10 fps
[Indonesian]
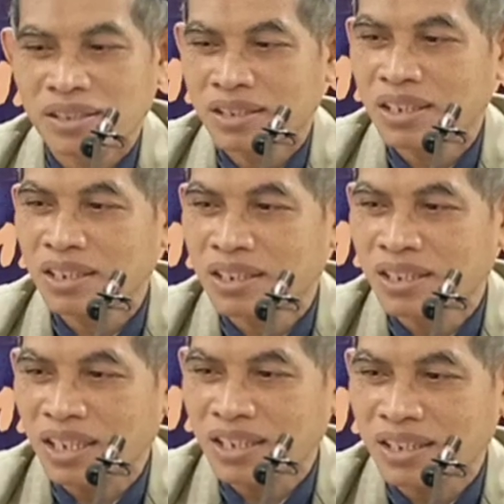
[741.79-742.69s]

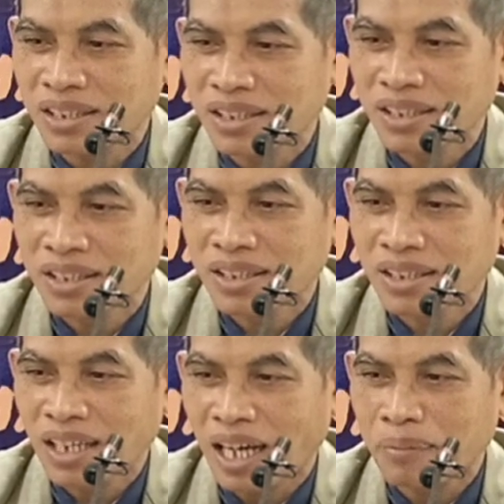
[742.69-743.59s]
sidik,
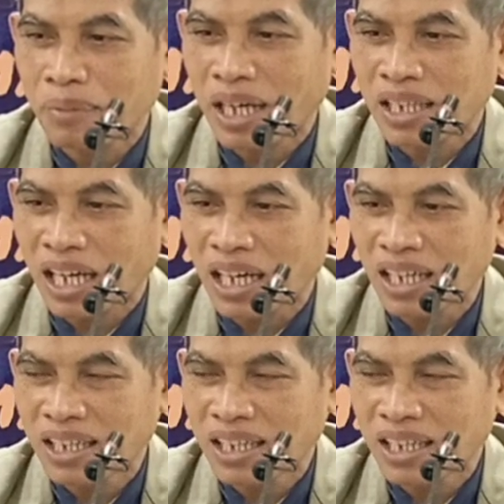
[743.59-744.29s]
amanah,